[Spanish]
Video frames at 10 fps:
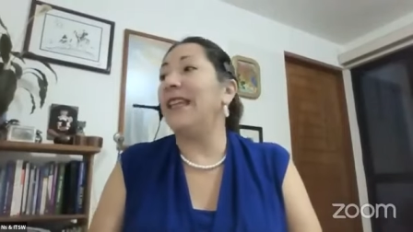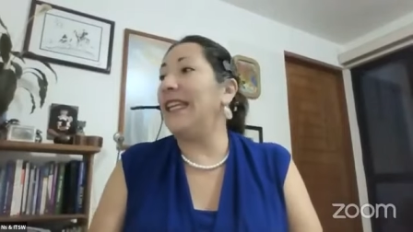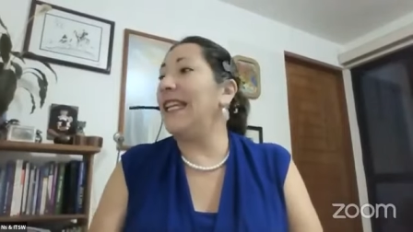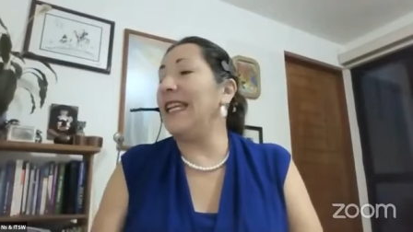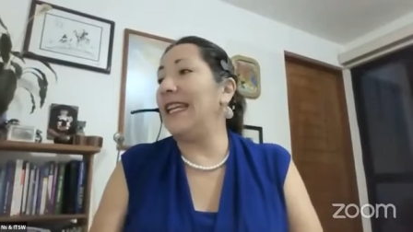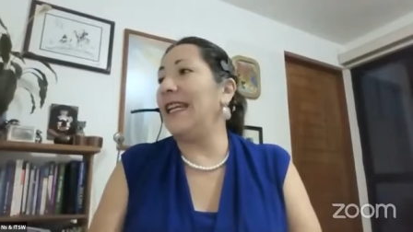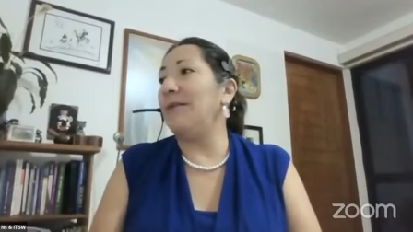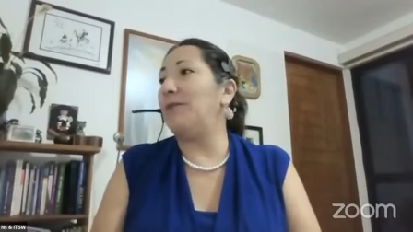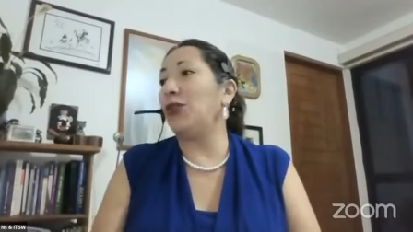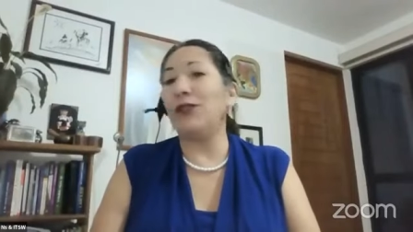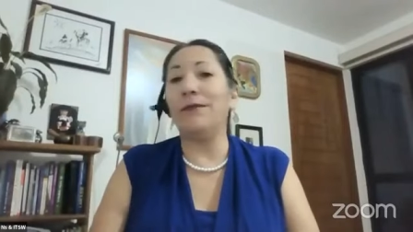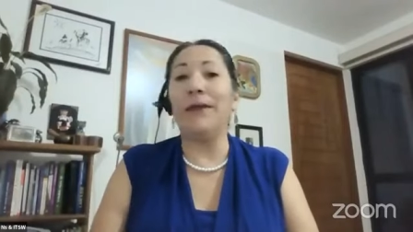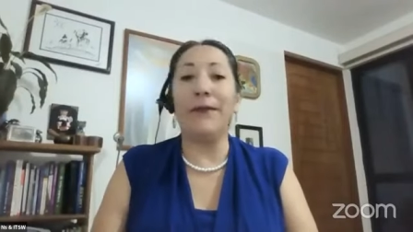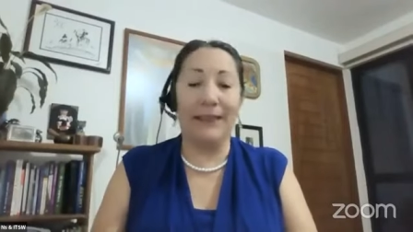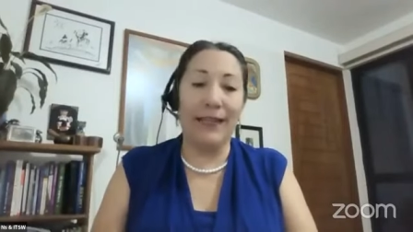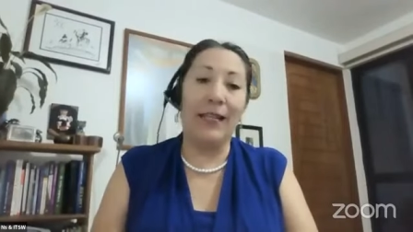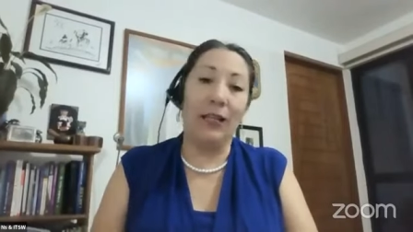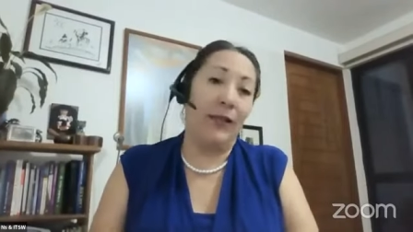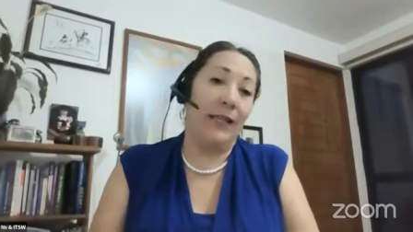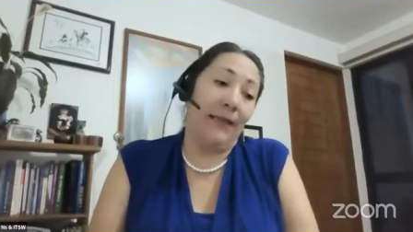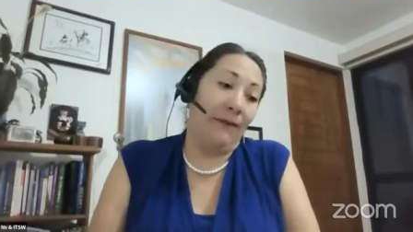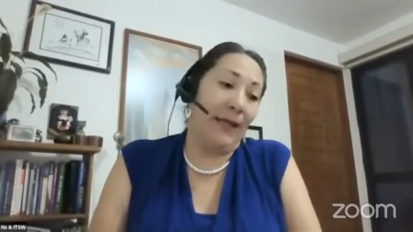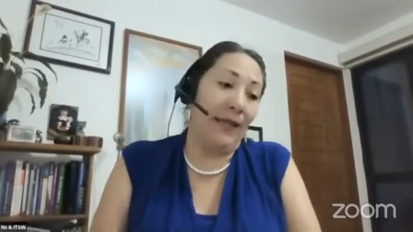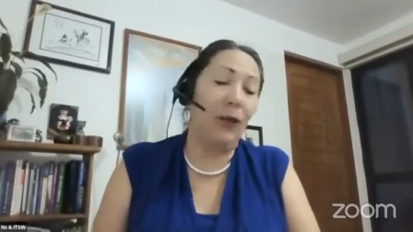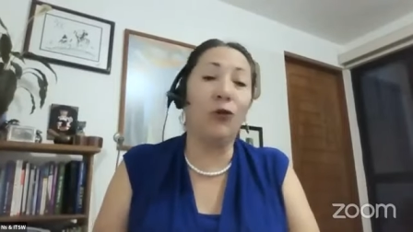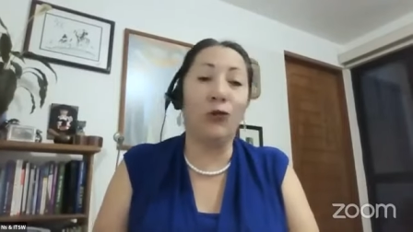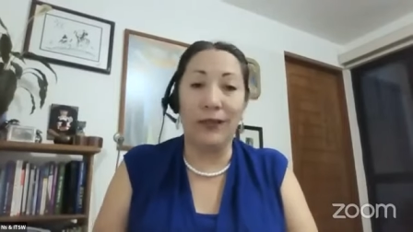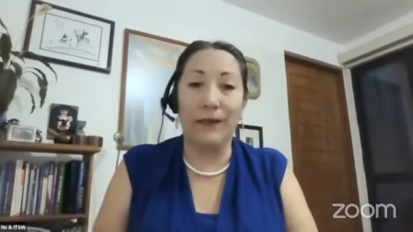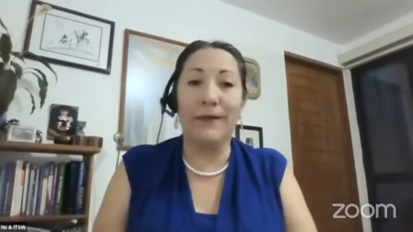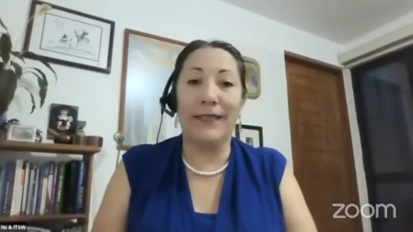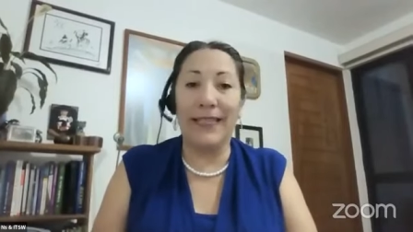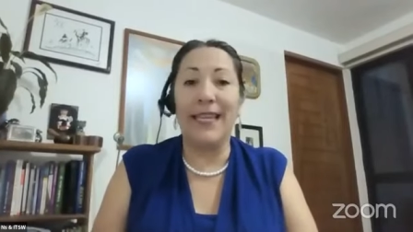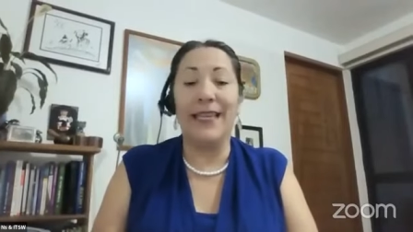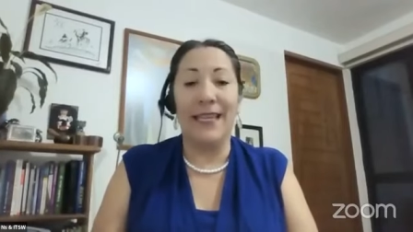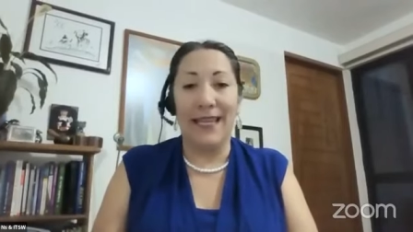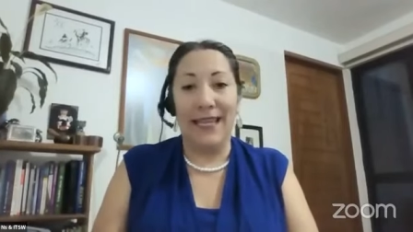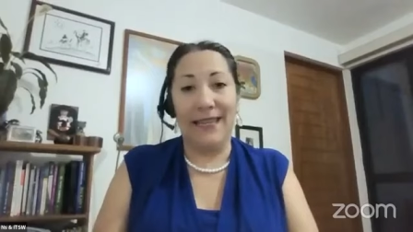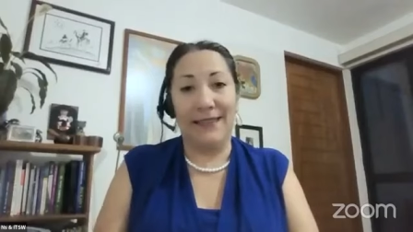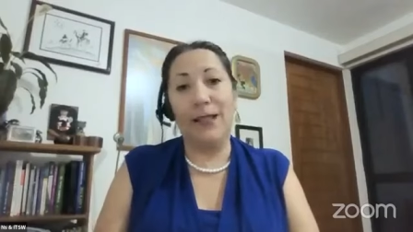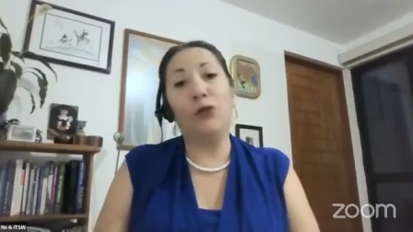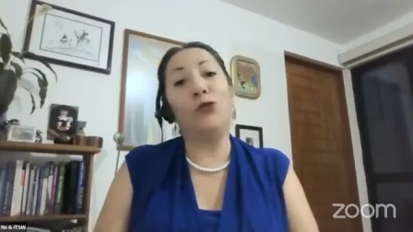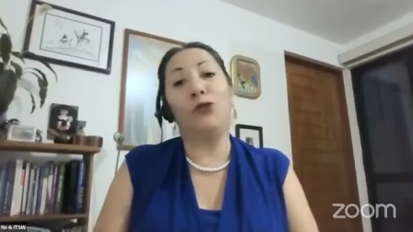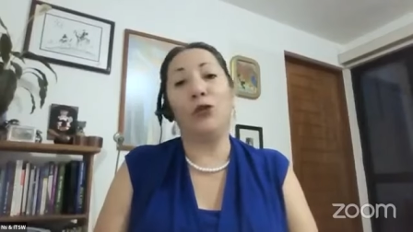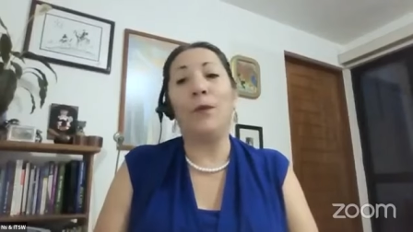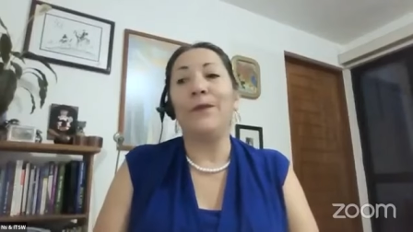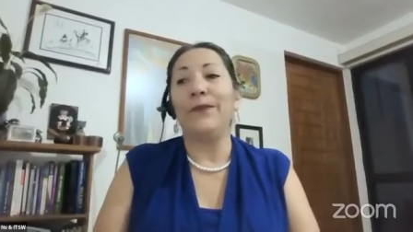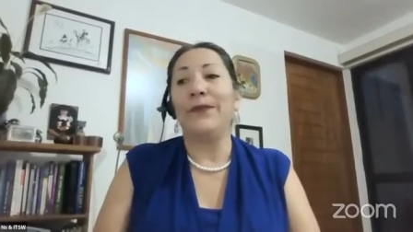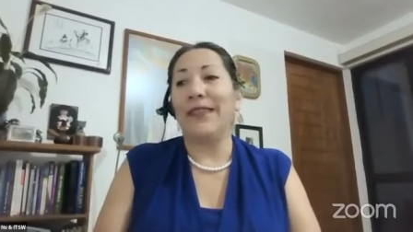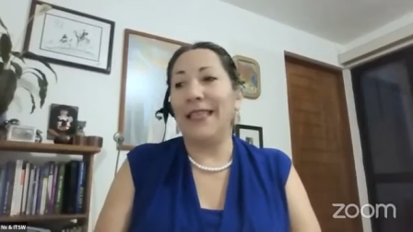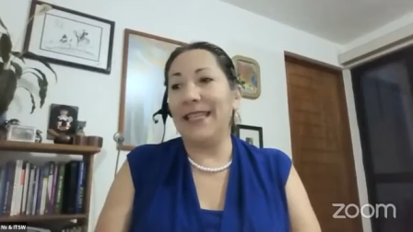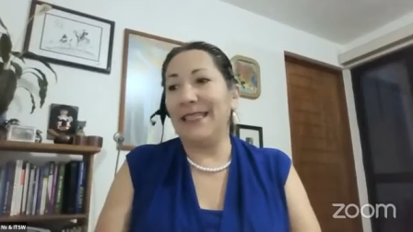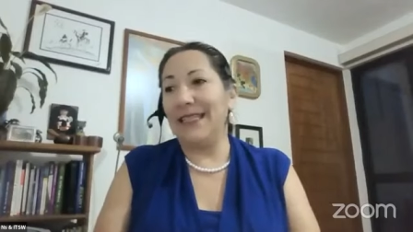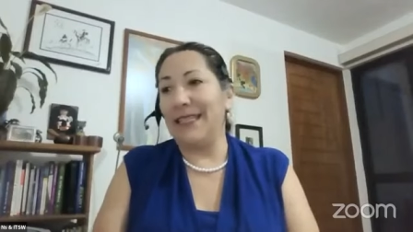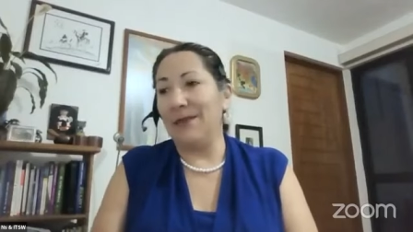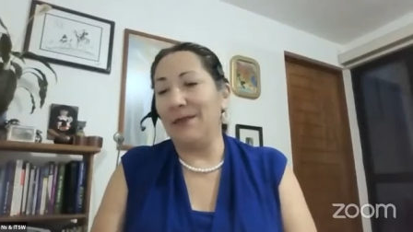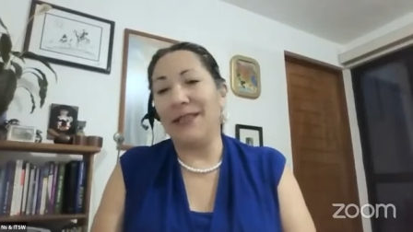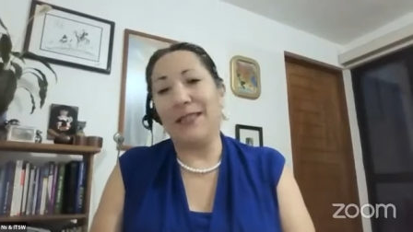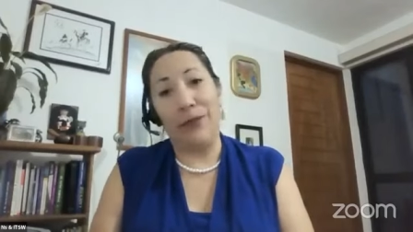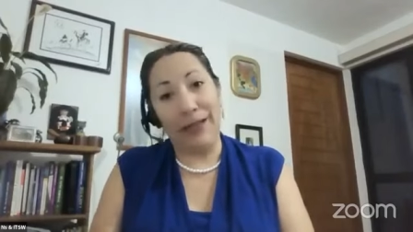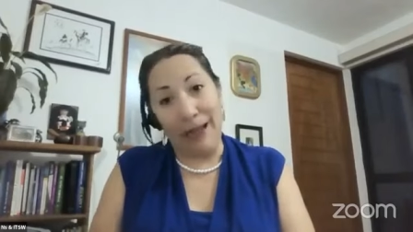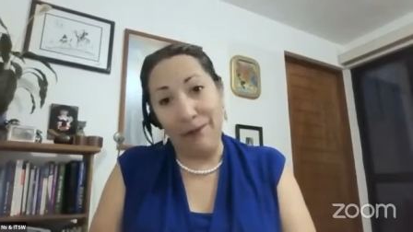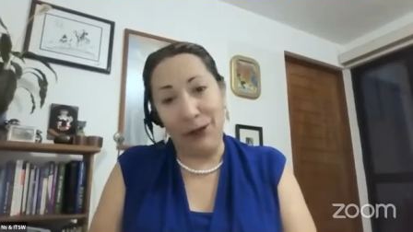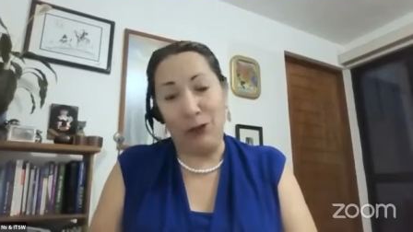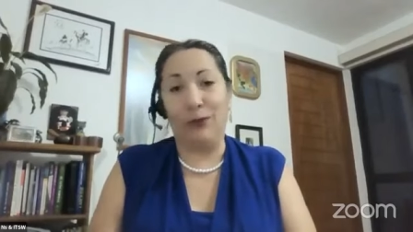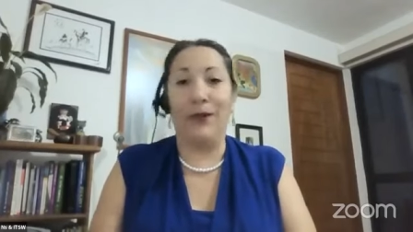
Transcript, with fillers: y eh, próximamente se viene justamente este curso de sistemas hipercápicos.